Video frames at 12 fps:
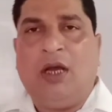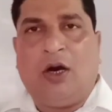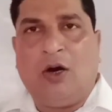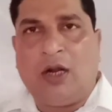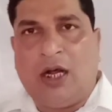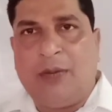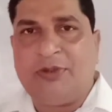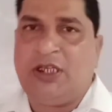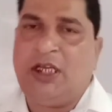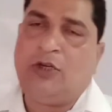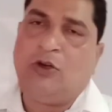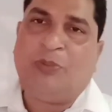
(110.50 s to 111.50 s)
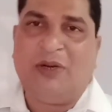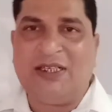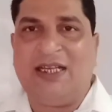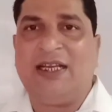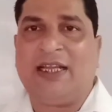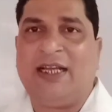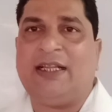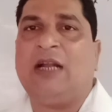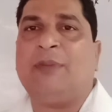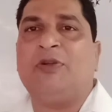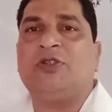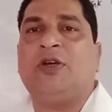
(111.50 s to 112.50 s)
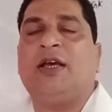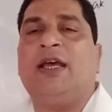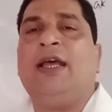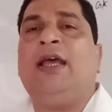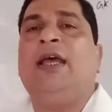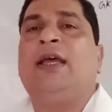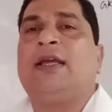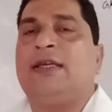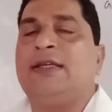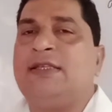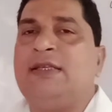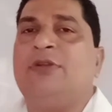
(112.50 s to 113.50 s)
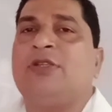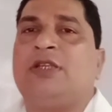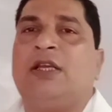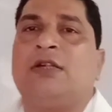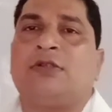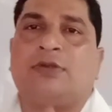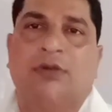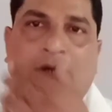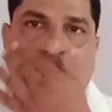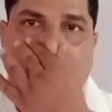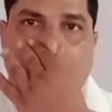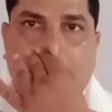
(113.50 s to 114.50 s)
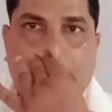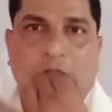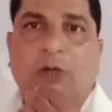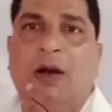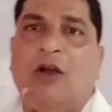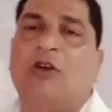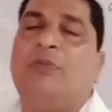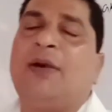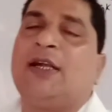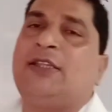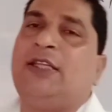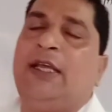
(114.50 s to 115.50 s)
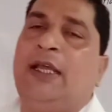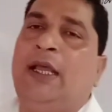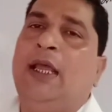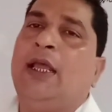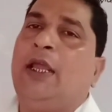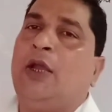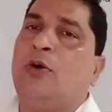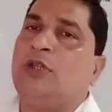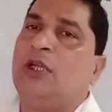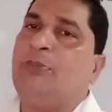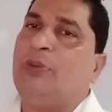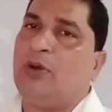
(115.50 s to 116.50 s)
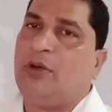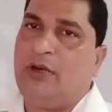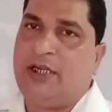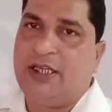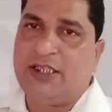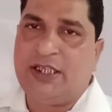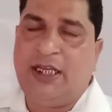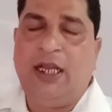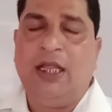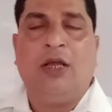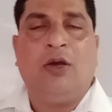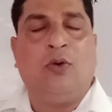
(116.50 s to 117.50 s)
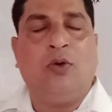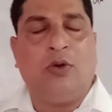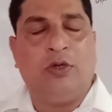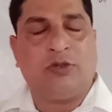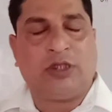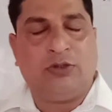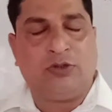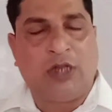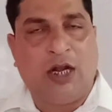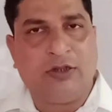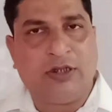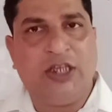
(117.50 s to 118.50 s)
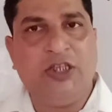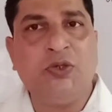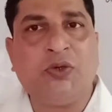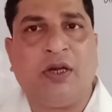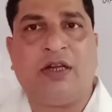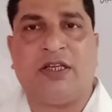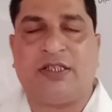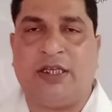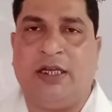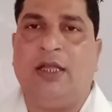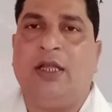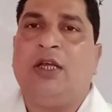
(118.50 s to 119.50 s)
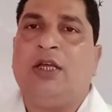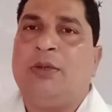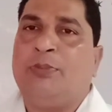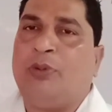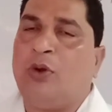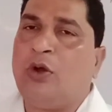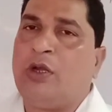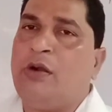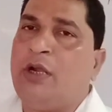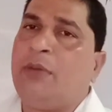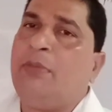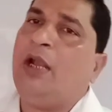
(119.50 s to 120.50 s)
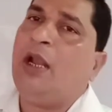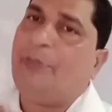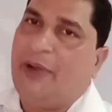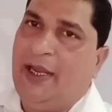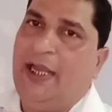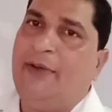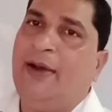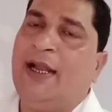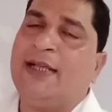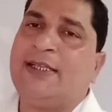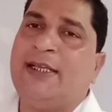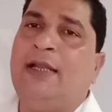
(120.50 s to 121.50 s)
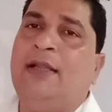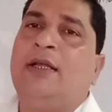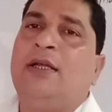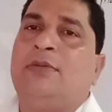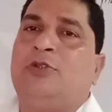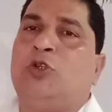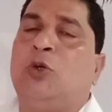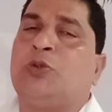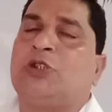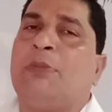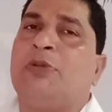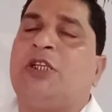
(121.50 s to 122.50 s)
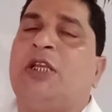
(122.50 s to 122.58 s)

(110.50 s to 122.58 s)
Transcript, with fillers: और अबसेंट और प्रजेंट के आधार पर जो है किसी भी सेल्स को हम दो भागों में बांटते हैं एक होता है प्रोक्रोटिक सेल उसके दूसरा होता है यूक्रोटिक सेल प्रोक्रेटिक मैंने पहले वाला सेल जो सबसे